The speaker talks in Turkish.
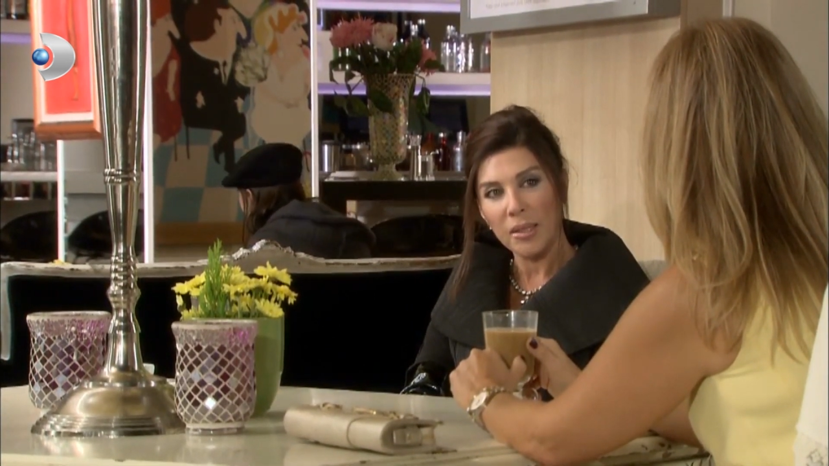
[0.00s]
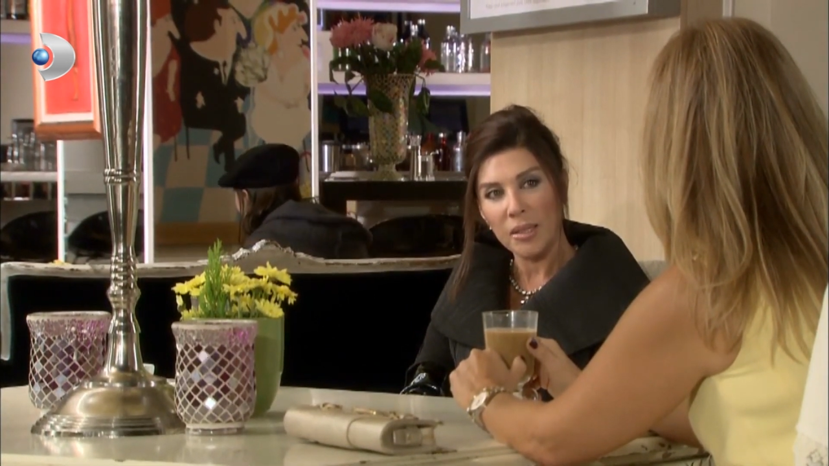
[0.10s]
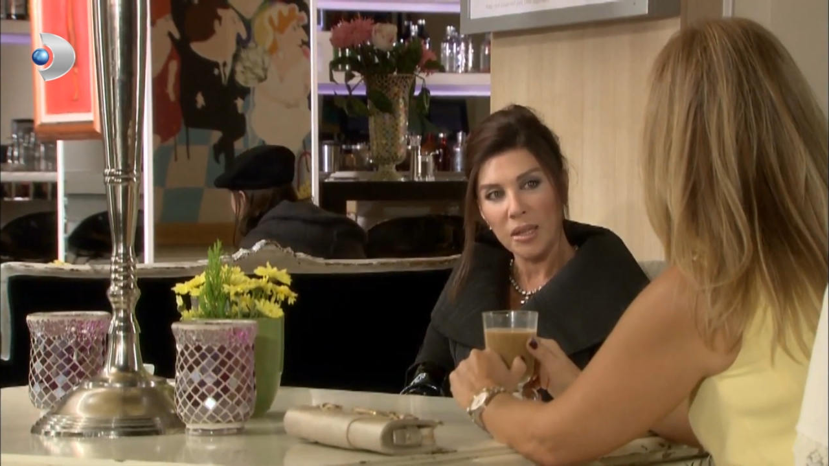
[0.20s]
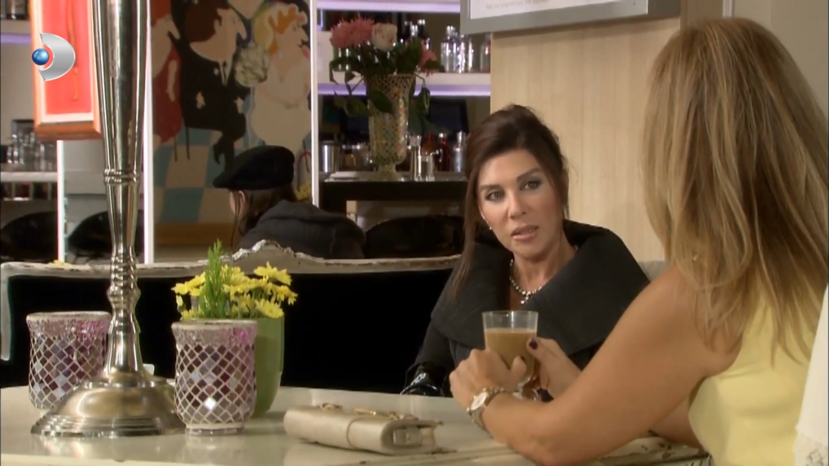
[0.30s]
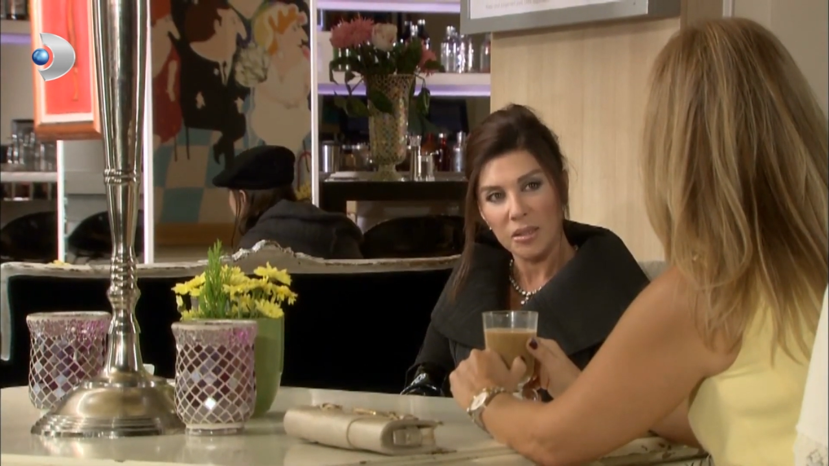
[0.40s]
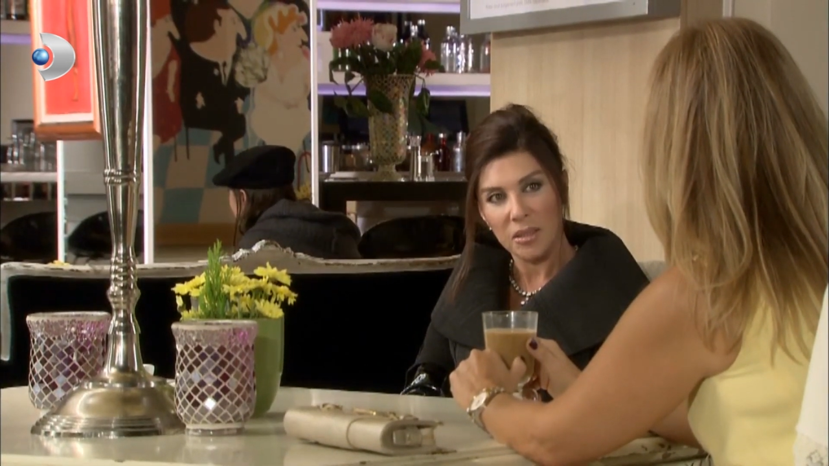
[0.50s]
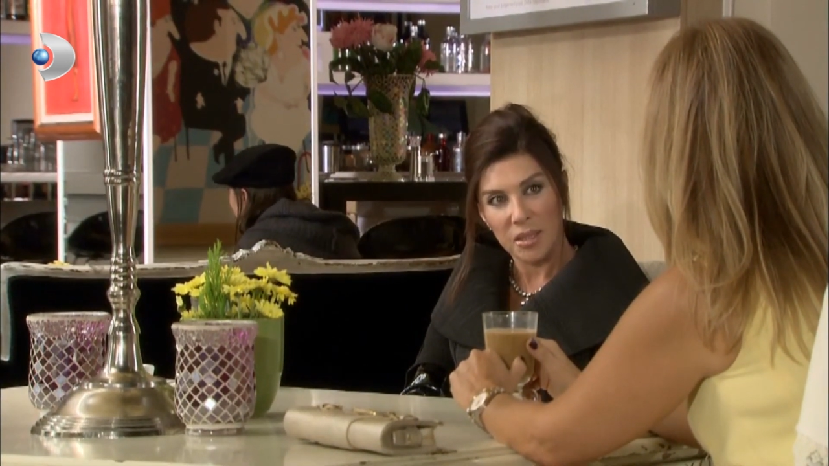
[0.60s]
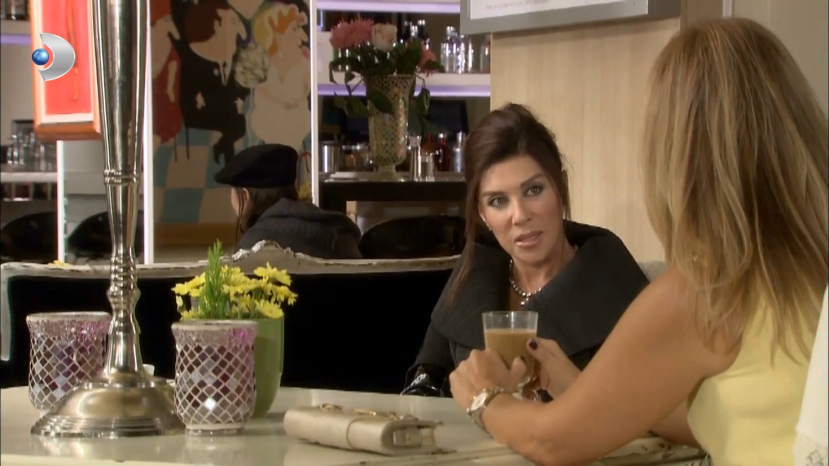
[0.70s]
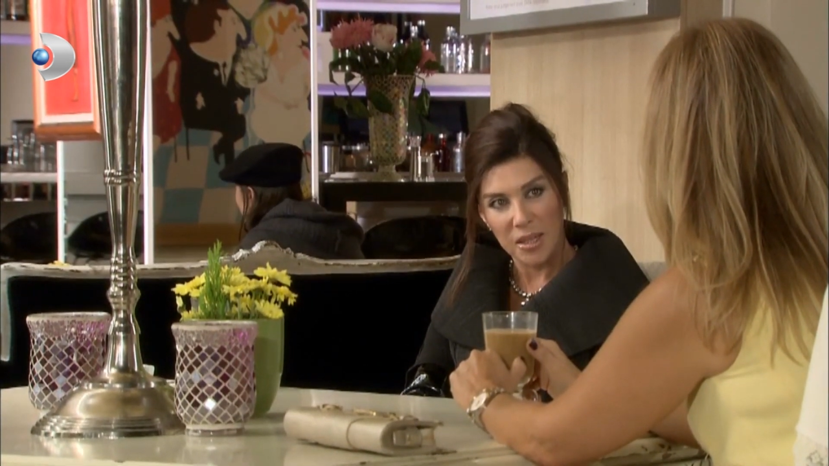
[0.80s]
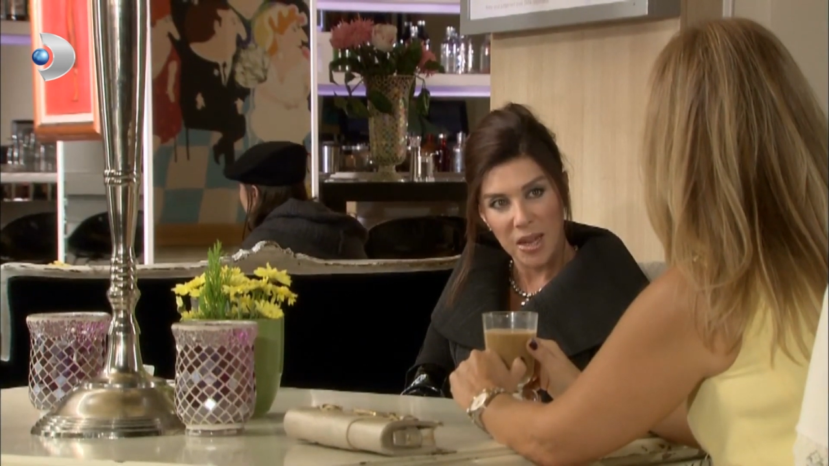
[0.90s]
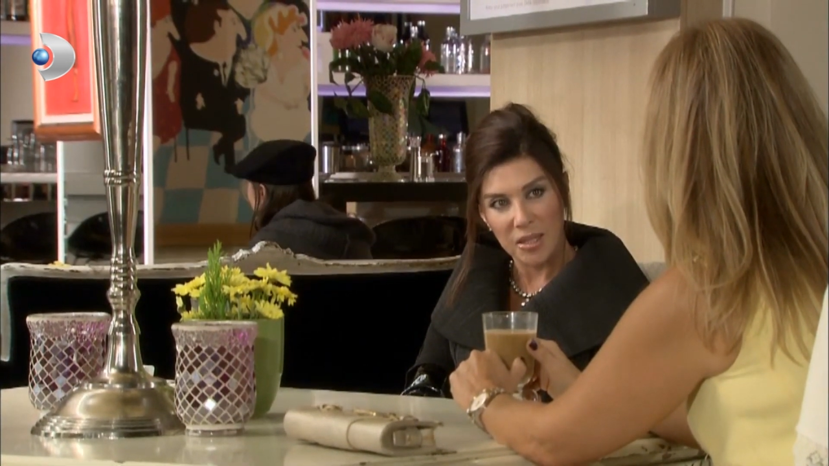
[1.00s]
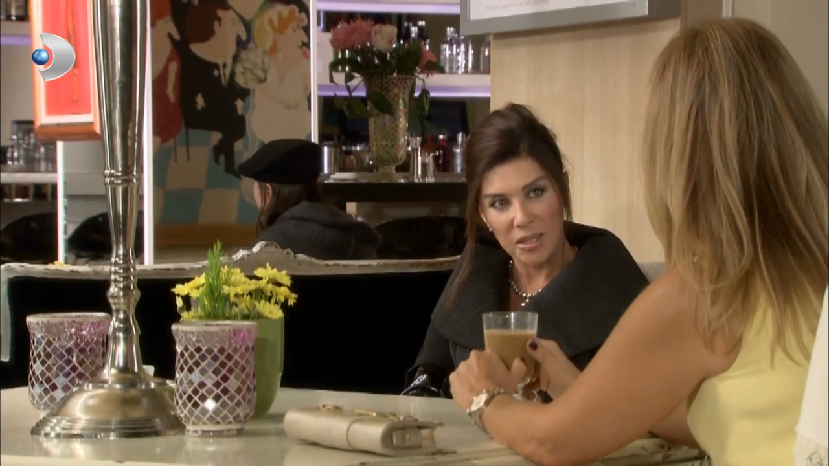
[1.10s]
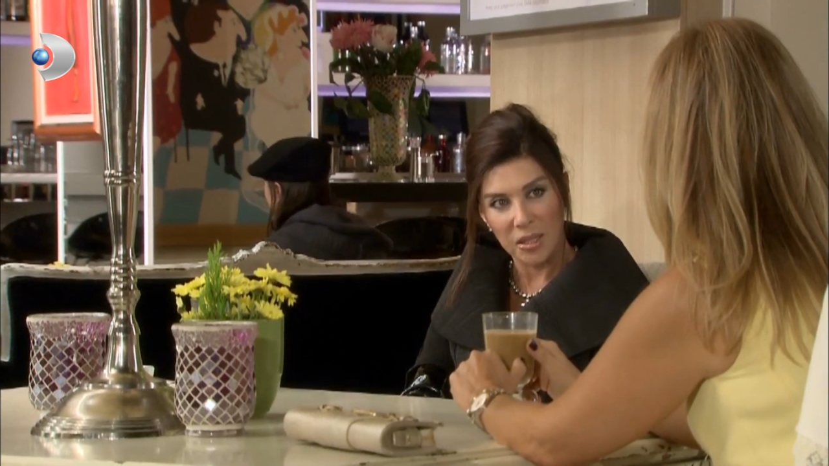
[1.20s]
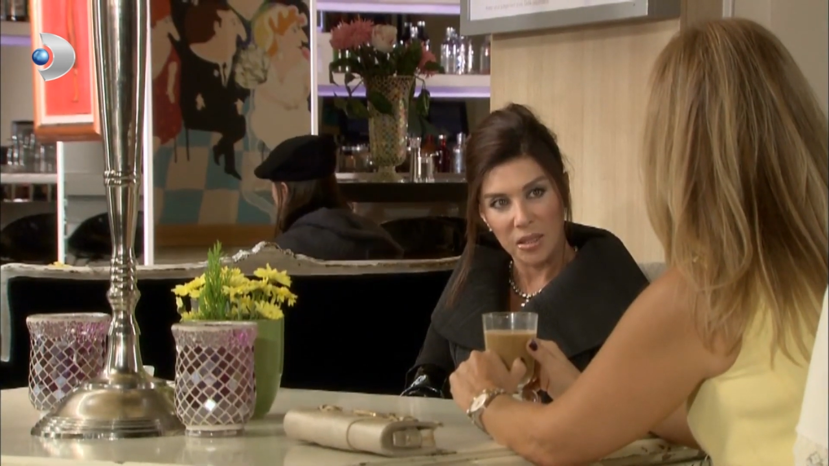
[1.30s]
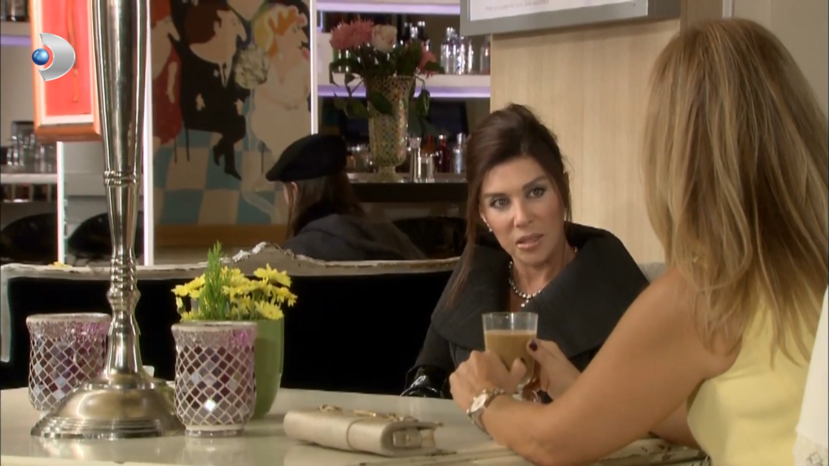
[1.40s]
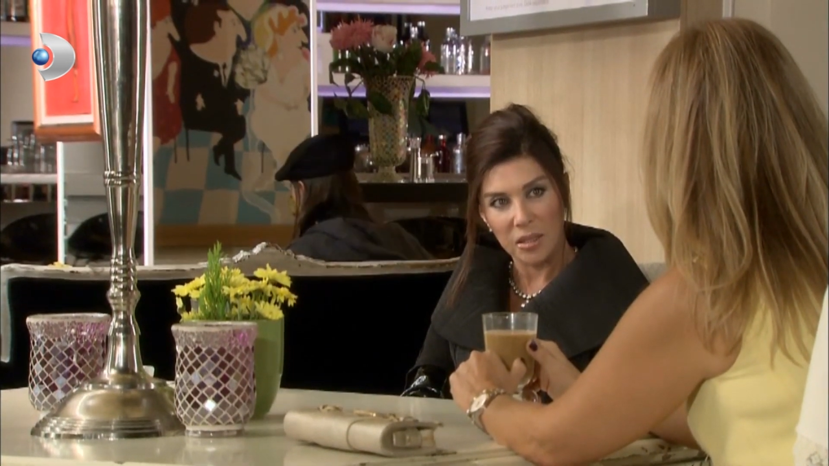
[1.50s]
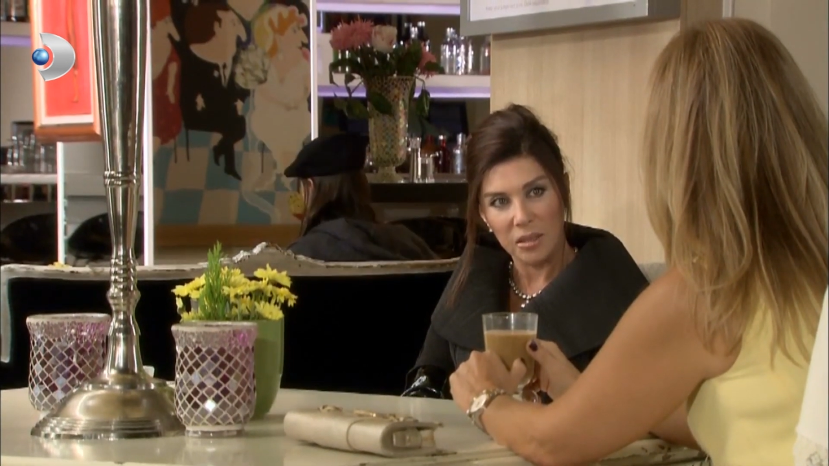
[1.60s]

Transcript: getiren sizlersiniz.